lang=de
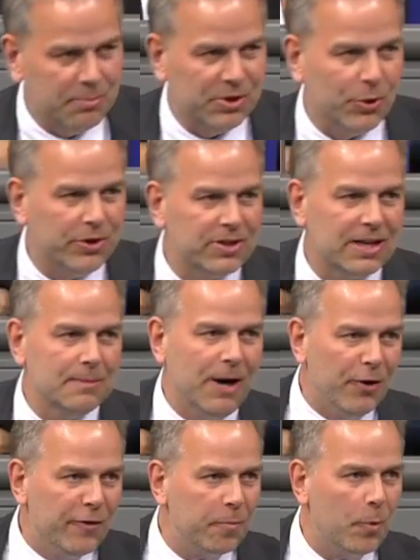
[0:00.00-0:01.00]
bedeutet eben
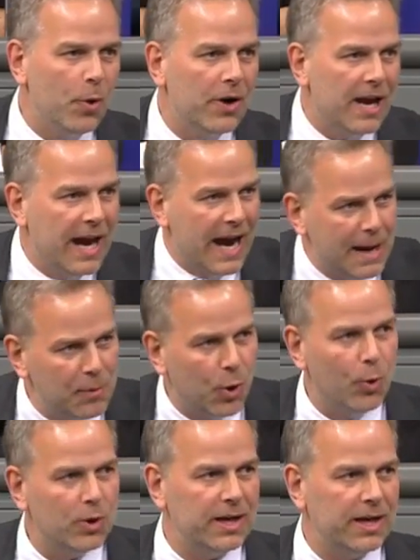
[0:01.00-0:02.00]
Aufbruch, Ärmel
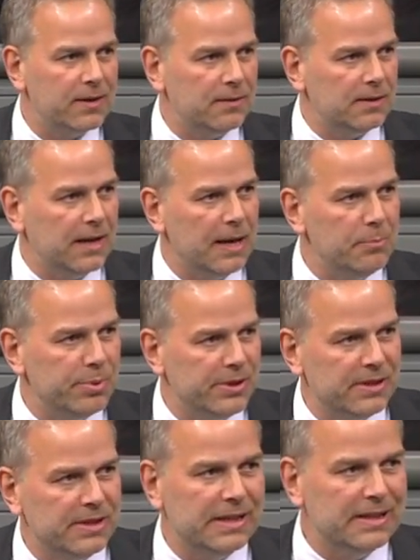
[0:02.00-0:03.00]

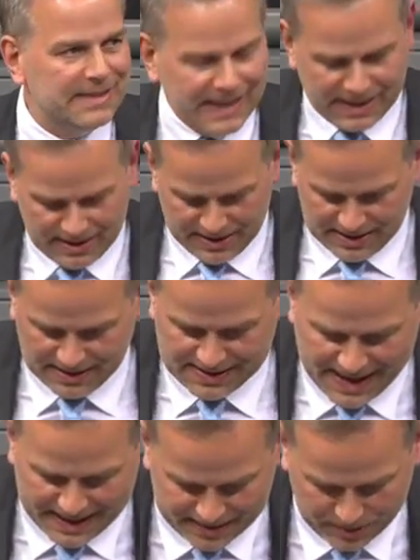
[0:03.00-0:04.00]
hochkrempeln, Ideen in die
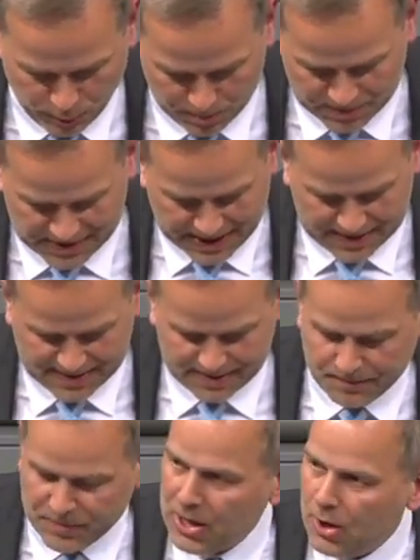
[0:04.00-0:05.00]
Tat
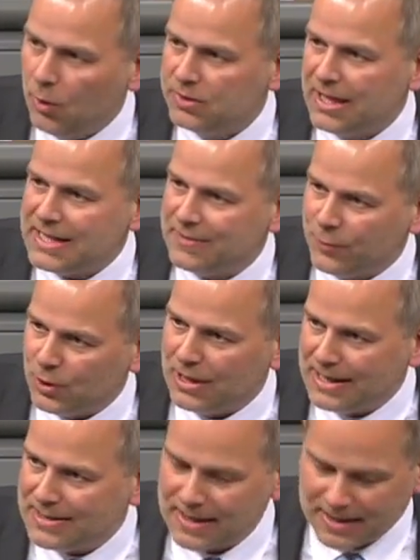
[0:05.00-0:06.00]
umsetzen. Und das führt
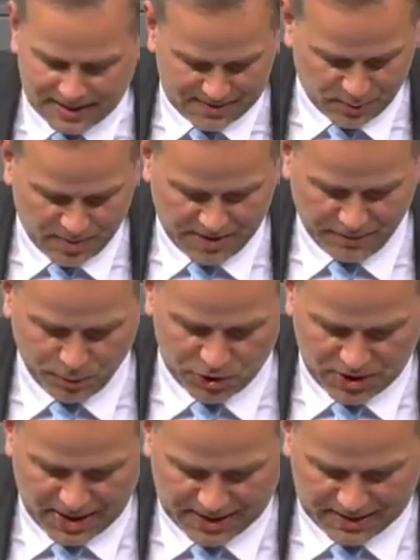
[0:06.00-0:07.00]
letztendlich zu mehr
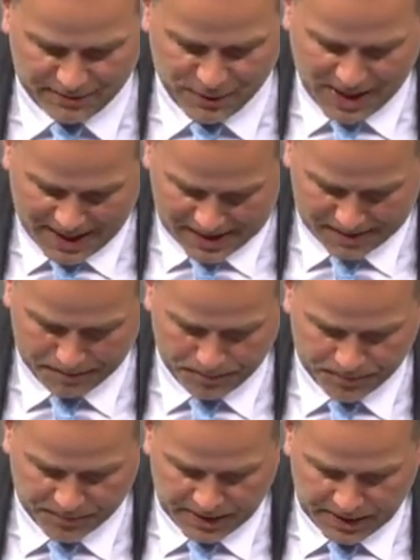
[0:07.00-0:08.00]
Wohlstand für alle.
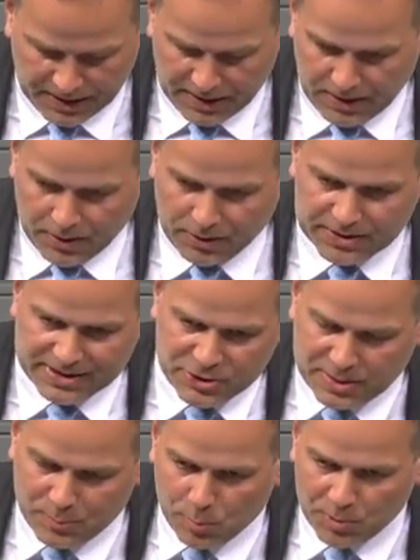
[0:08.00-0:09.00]
Und diese
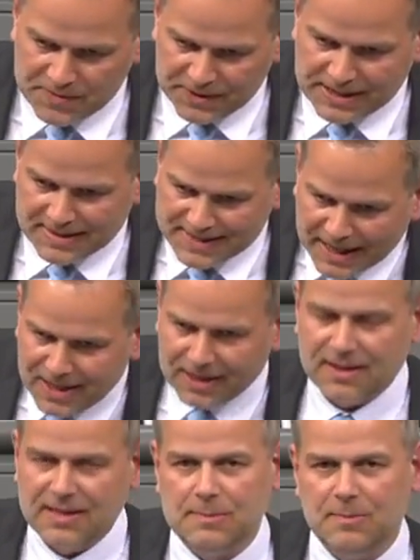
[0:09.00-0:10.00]
Stimmung müssen wir tatsächlich
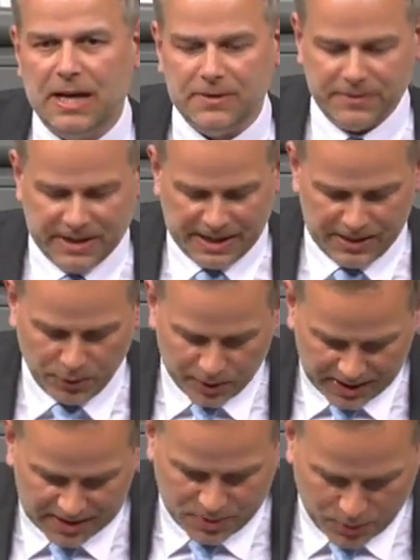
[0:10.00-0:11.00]
in diesem Land wieder neu
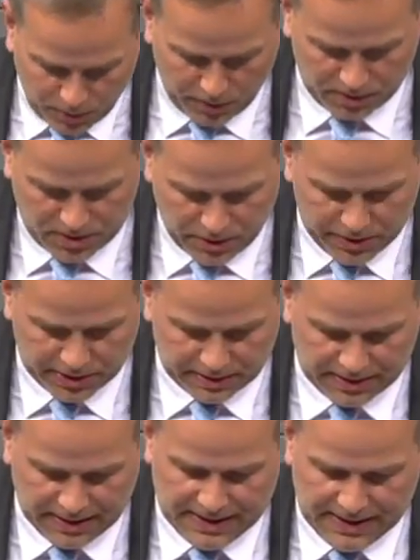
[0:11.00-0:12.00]

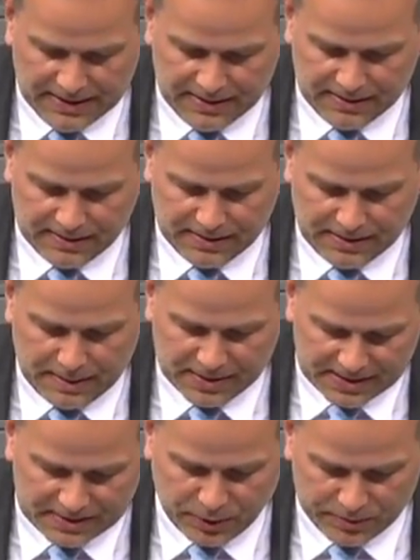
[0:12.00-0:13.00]
erzeugen. Äh, aber
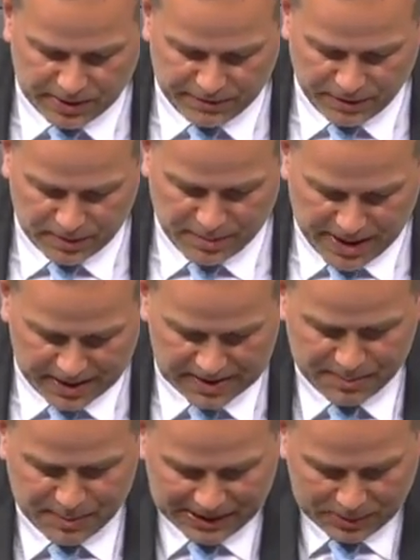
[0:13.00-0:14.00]
das können wir von
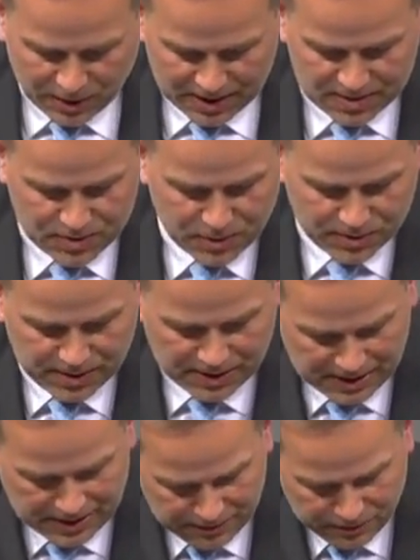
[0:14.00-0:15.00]
Merkels Mini-Koalition
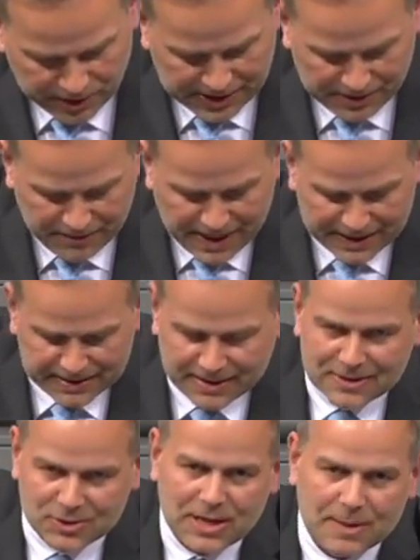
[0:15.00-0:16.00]
wohl nicht erwarten, denn
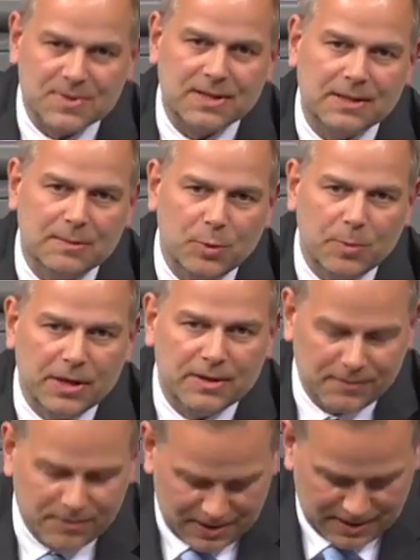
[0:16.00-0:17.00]
die schleppt sich im Moment
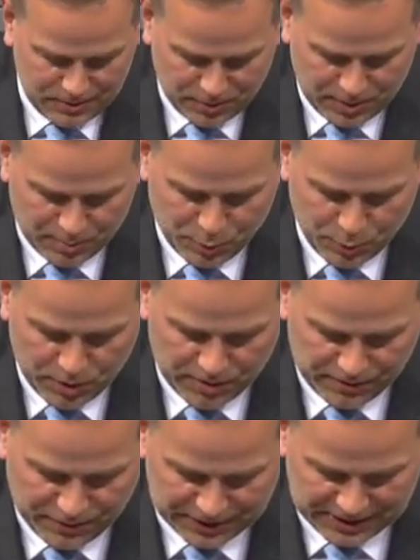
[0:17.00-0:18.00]
ja wirklich nur noch müde von